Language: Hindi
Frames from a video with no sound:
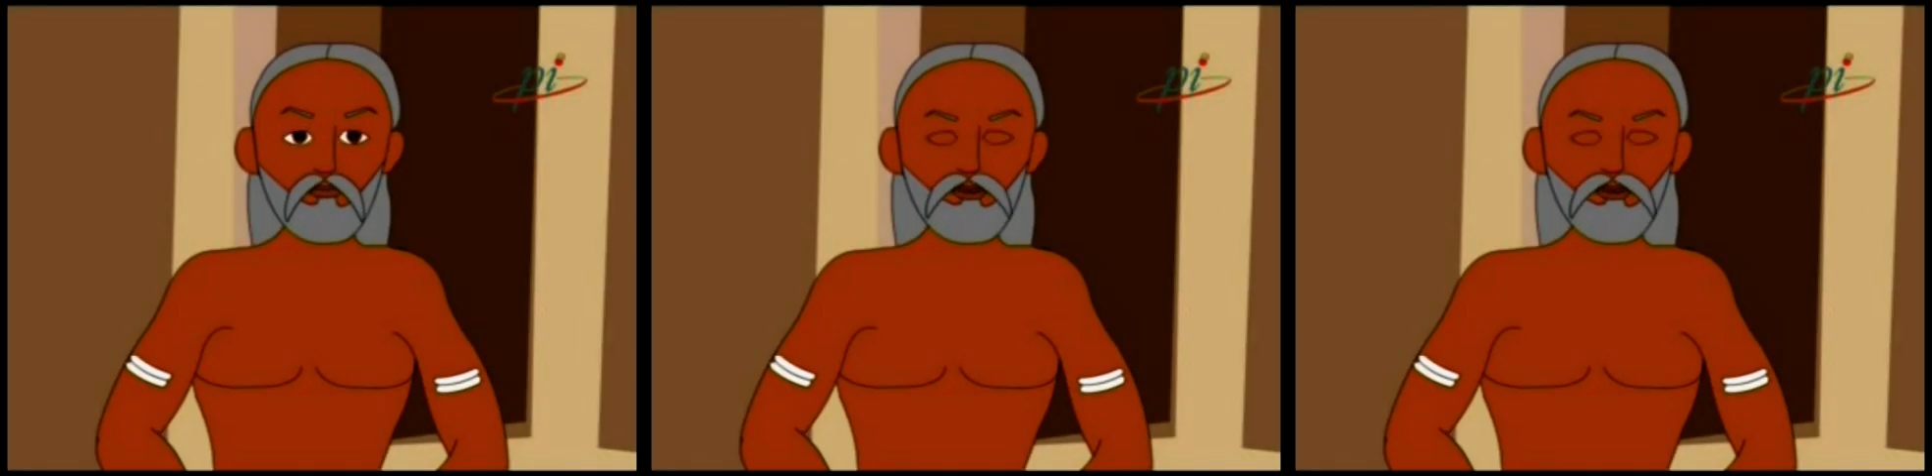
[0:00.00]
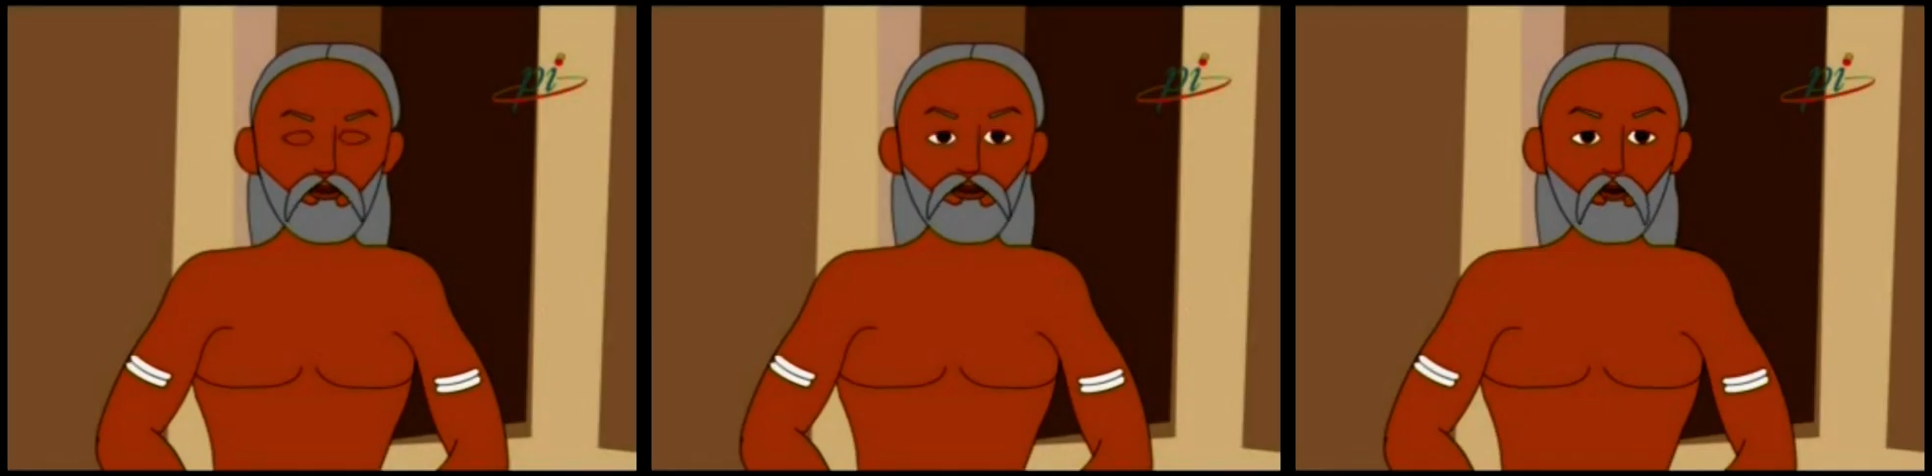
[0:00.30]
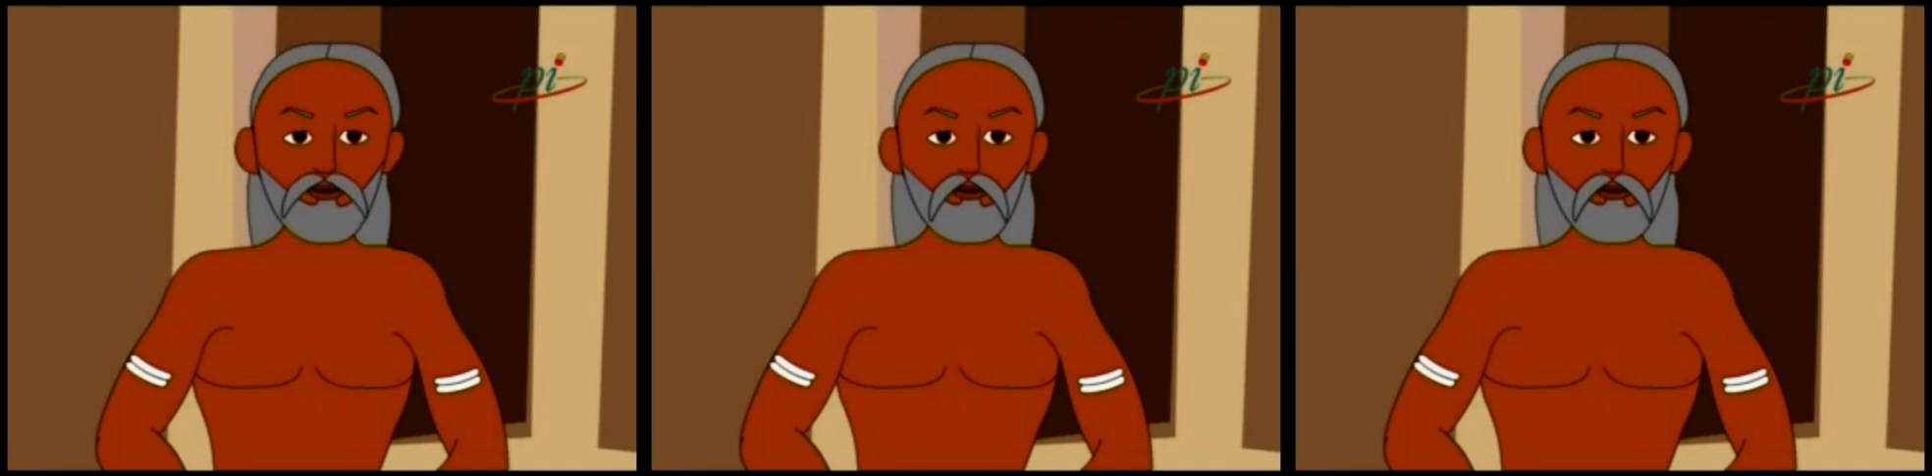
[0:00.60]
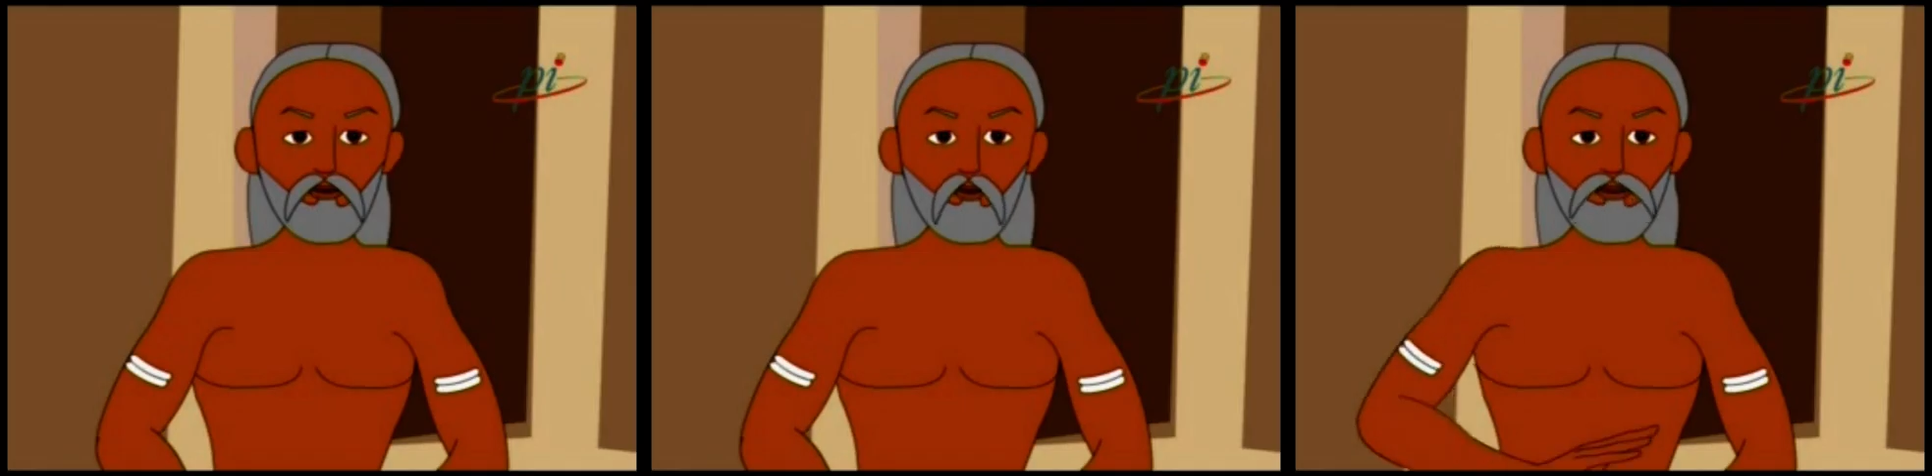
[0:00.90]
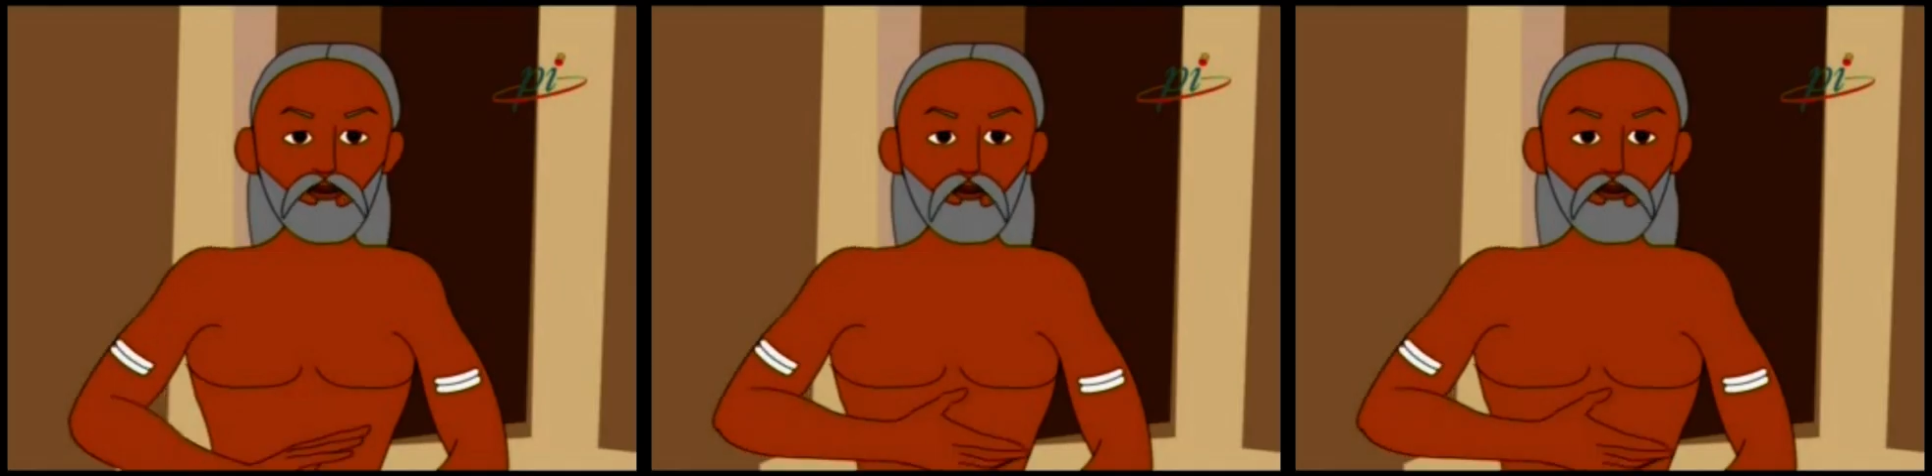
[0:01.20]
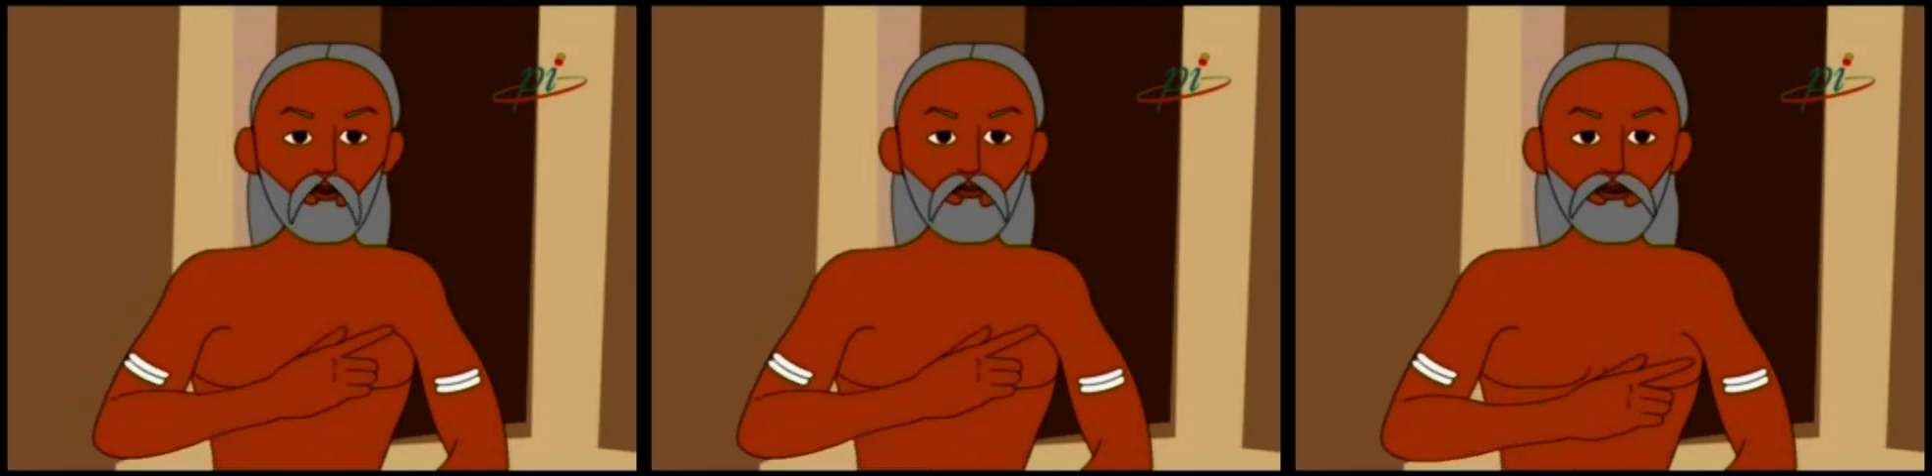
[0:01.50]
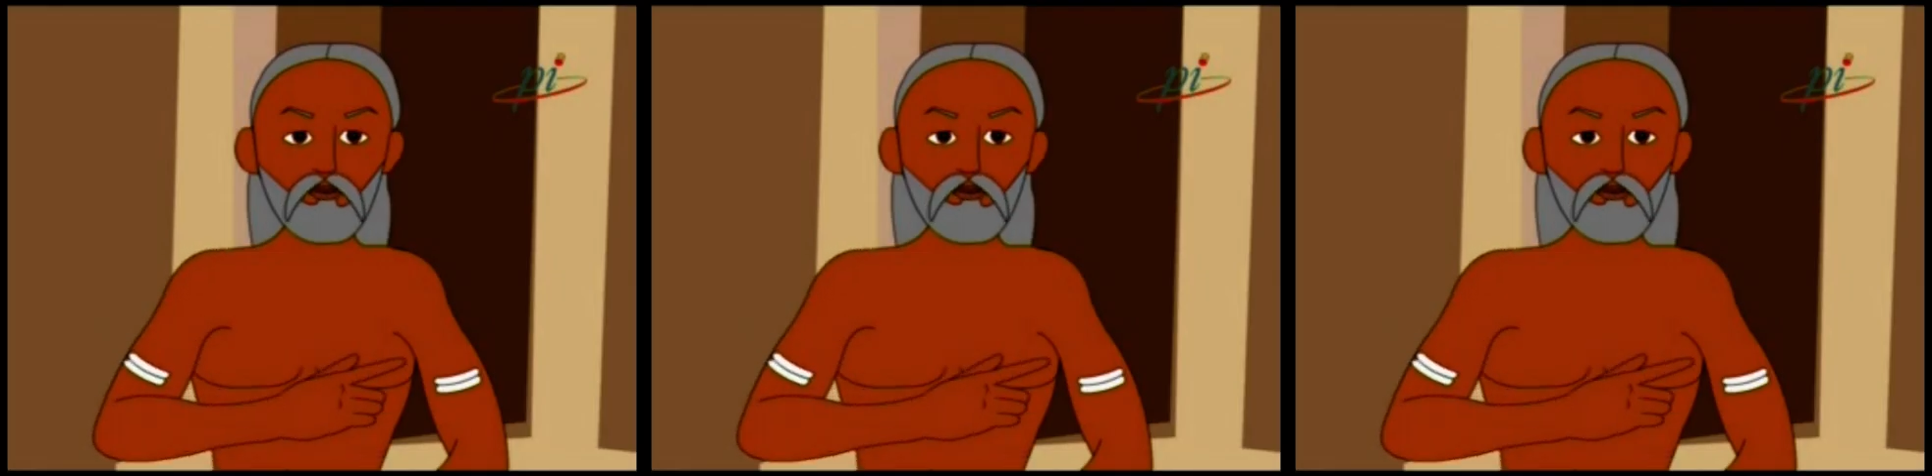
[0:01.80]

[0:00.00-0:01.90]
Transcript: जड़ी बूटियों से एक ऐसी